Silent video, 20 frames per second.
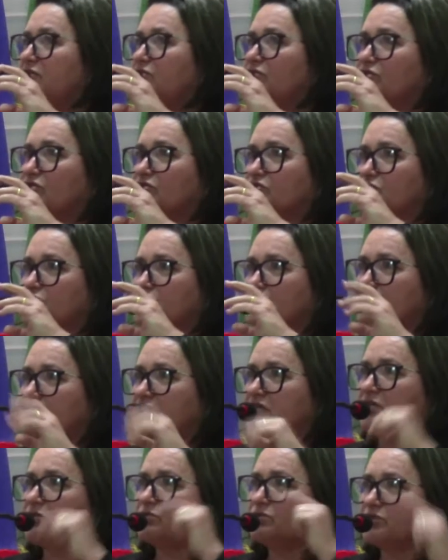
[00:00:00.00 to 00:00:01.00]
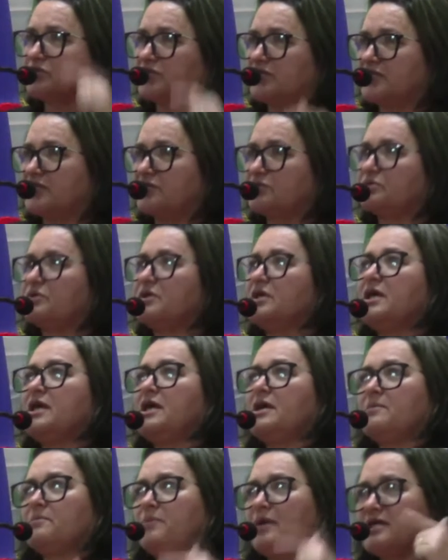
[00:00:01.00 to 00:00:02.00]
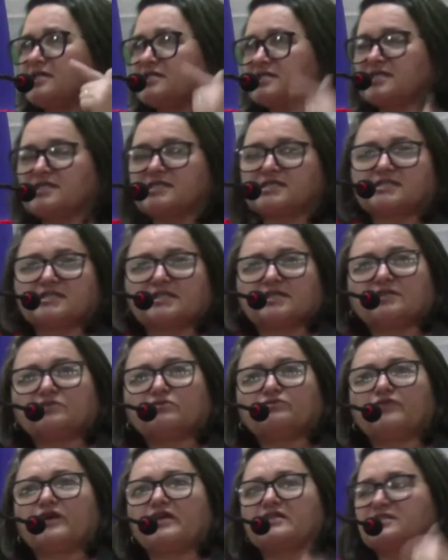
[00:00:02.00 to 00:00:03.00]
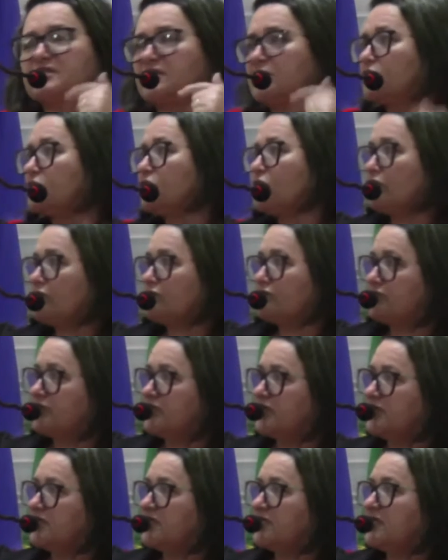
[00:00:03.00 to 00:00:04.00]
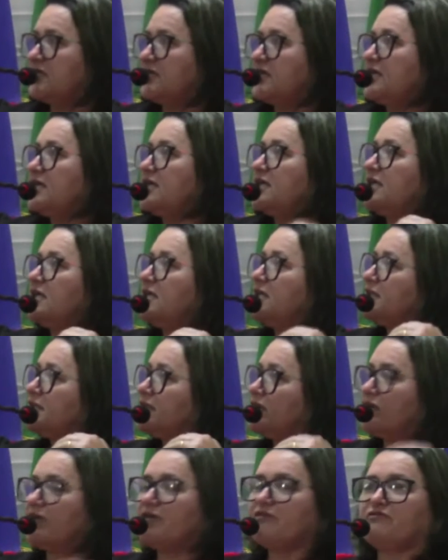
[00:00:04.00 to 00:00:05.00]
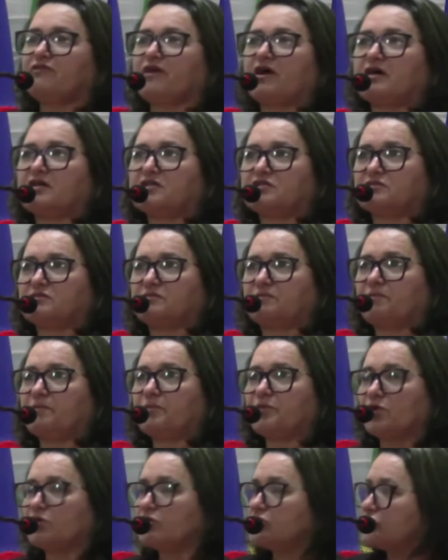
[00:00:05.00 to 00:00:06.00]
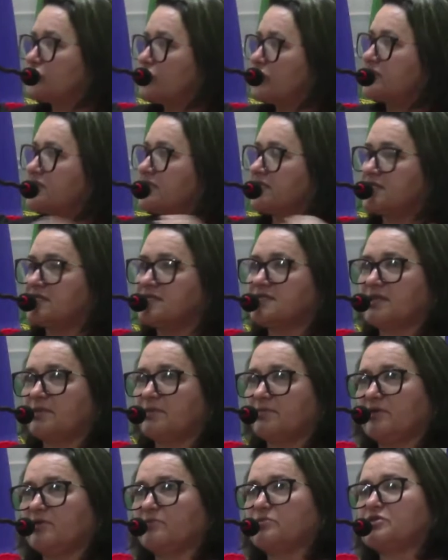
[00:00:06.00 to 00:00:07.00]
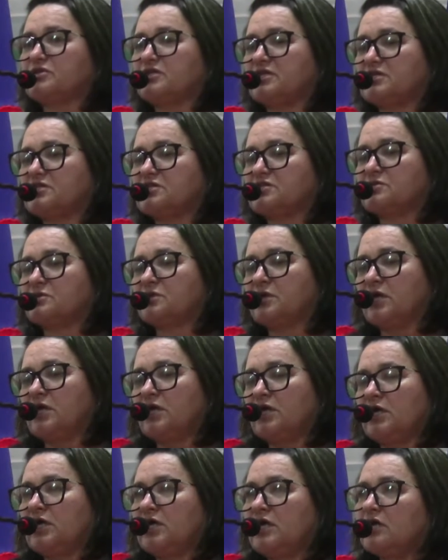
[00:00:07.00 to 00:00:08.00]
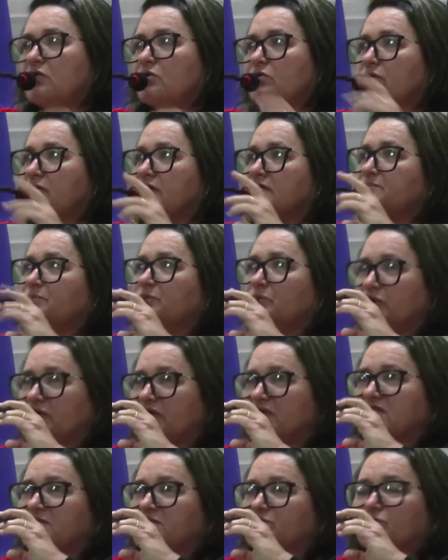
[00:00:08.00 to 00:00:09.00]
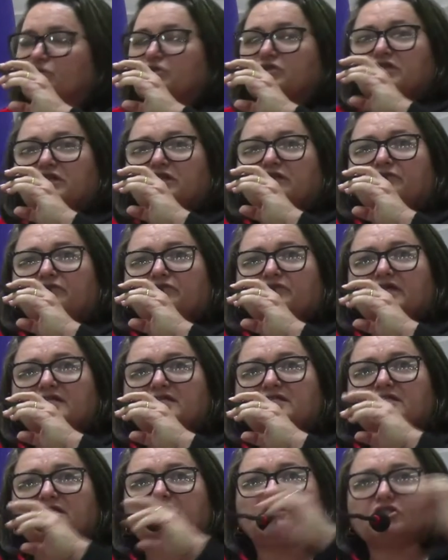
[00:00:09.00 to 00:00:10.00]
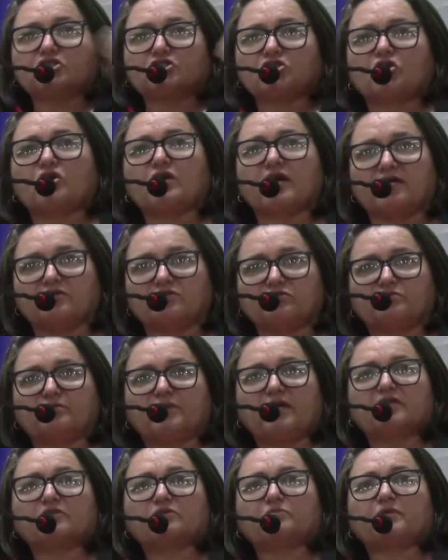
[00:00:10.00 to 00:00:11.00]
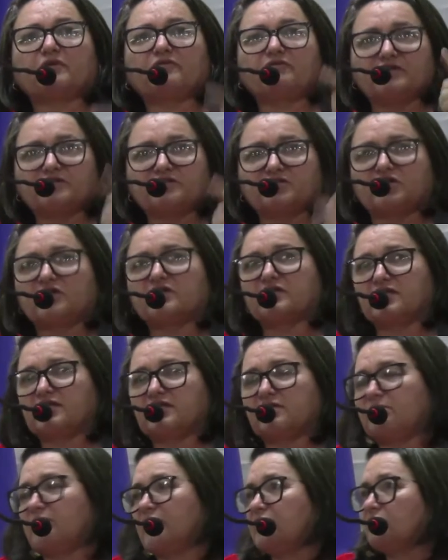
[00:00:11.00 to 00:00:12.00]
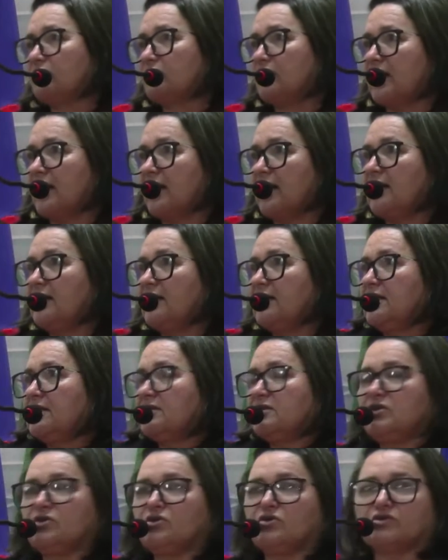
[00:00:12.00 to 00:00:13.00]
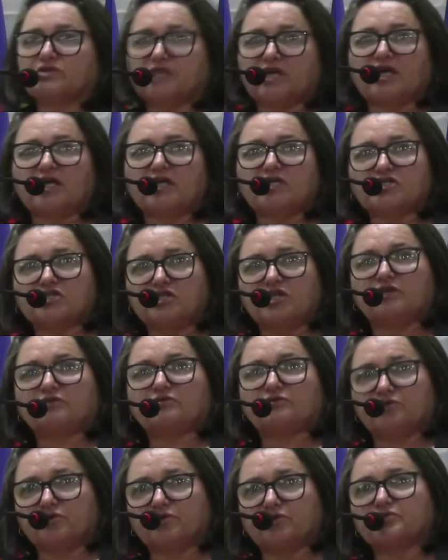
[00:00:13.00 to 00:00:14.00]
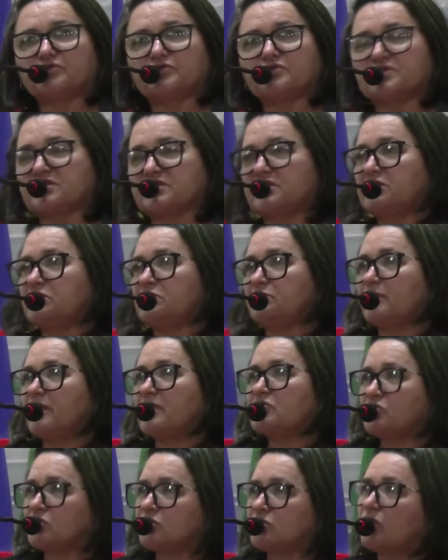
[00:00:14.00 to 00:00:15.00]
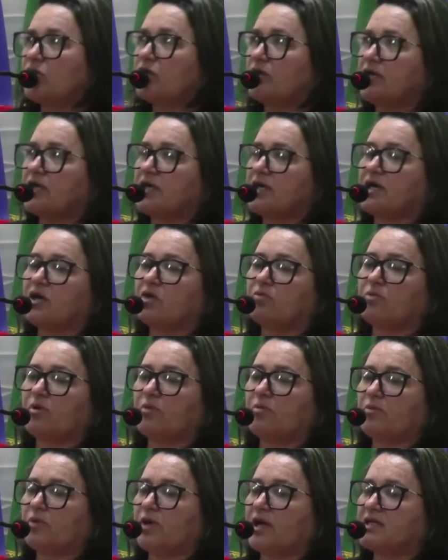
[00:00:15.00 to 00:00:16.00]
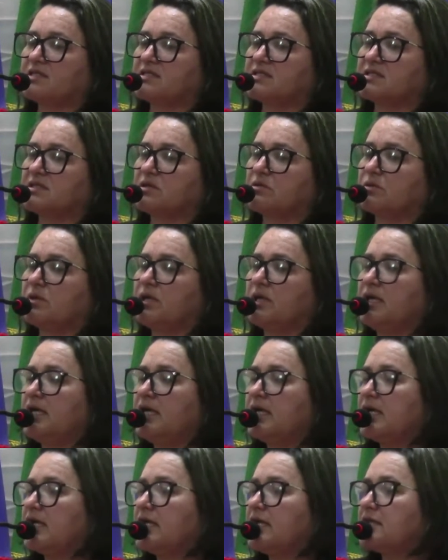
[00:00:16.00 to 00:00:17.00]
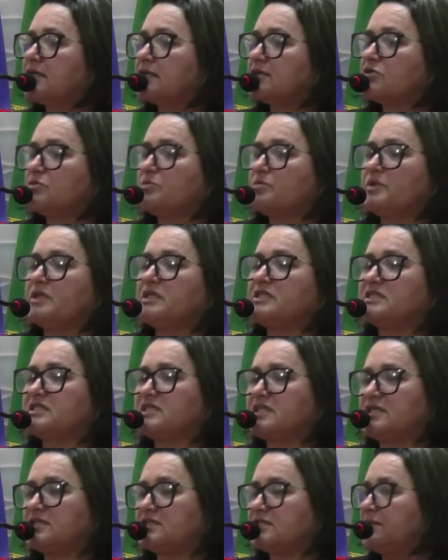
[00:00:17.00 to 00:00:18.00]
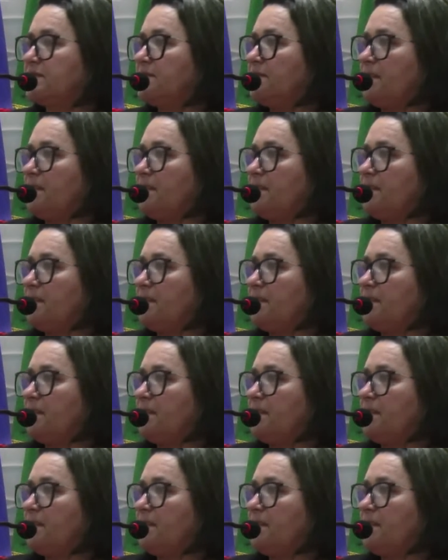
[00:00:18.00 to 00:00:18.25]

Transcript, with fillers: todos os dias lutando, pesquisando, fazendo convite e não é fácil. Todos nós aqui sabemos disso. E com, por esse motivo está sendo deslocado o médico para fazer um atendimento lá de outra região, de outro sítio, para socorrer aquela população que tanto precisa,